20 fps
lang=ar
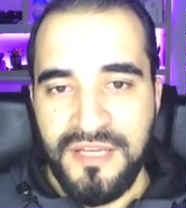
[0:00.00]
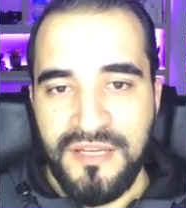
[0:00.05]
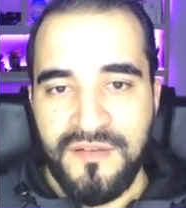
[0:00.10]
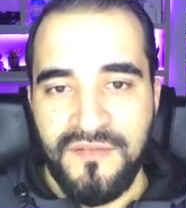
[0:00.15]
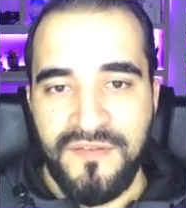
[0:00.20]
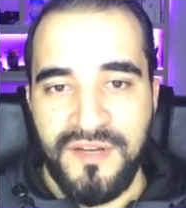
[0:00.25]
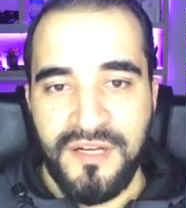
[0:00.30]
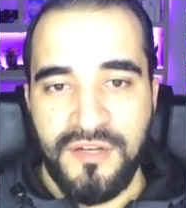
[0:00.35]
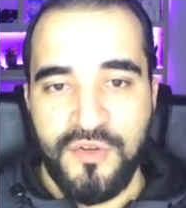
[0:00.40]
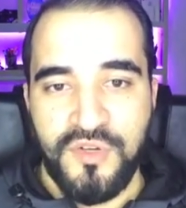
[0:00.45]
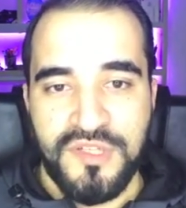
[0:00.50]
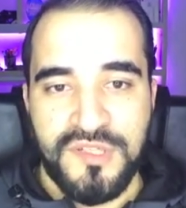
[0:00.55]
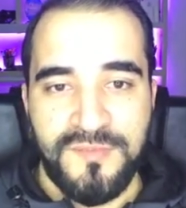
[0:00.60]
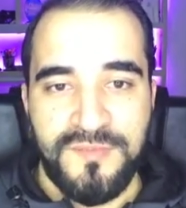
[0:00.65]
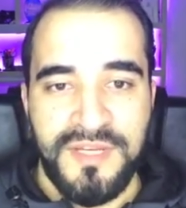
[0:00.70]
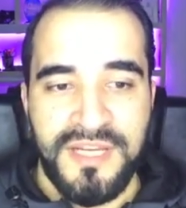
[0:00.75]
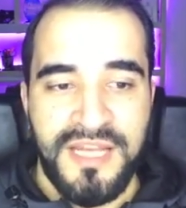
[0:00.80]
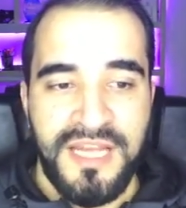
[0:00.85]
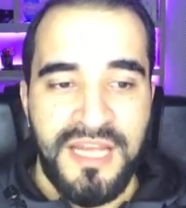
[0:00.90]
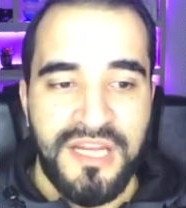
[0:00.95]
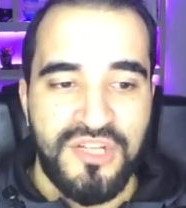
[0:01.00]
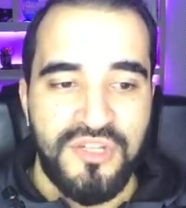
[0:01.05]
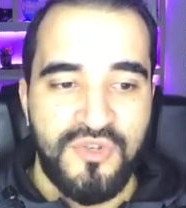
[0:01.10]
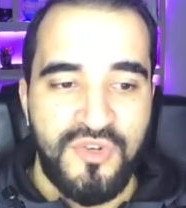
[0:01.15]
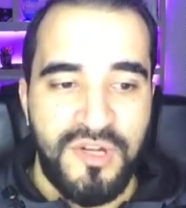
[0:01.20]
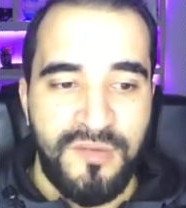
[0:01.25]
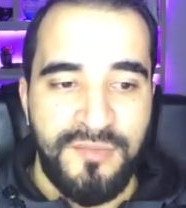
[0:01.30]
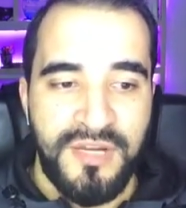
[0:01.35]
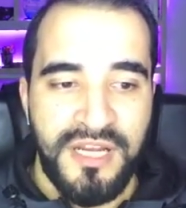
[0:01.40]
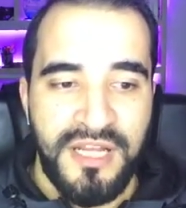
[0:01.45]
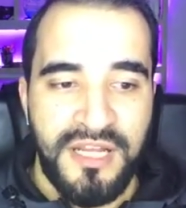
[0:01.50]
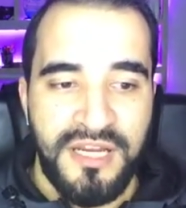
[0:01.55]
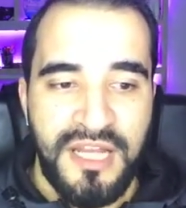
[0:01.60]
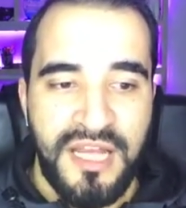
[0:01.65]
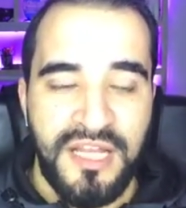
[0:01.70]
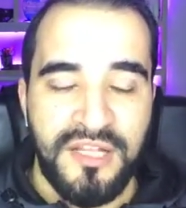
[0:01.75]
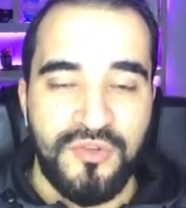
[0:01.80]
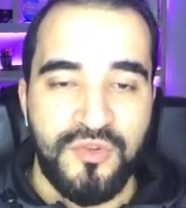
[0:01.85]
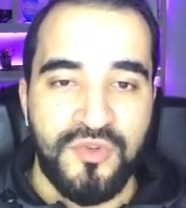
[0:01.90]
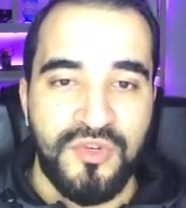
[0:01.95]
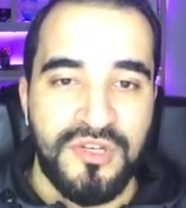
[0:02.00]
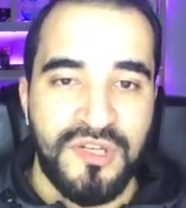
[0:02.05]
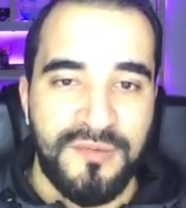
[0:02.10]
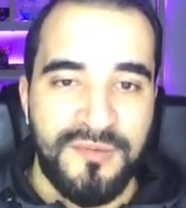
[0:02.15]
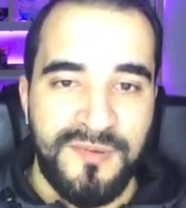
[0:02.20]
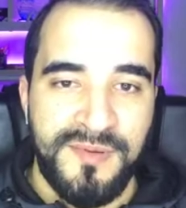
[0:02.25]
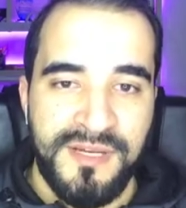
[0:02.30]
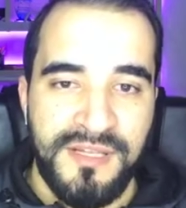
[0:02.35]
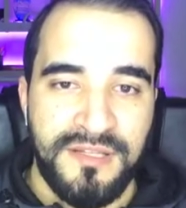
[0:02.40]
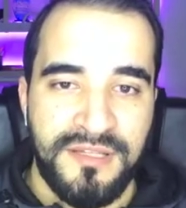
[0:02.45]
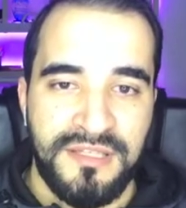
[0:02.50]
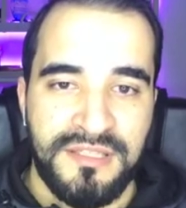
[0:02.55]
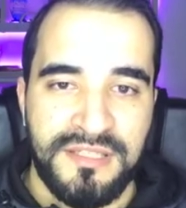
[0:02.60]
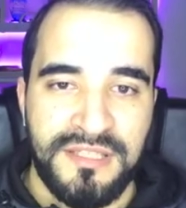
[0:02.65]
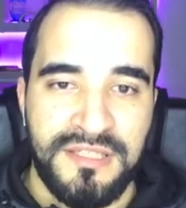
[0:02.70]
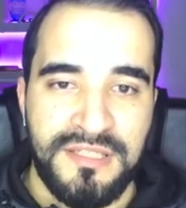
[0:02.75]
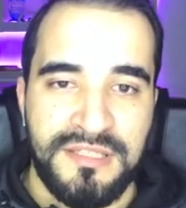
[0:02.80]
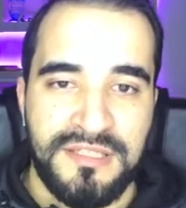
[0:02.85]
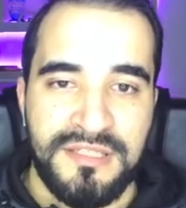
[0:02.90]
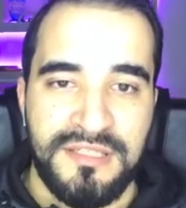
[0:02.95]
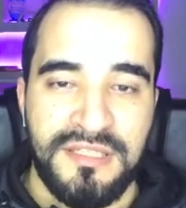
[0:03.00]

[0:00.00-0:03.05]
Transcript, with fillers: فالكوست بير اكشن هو عباره عن احد طرق الربح من الانترنت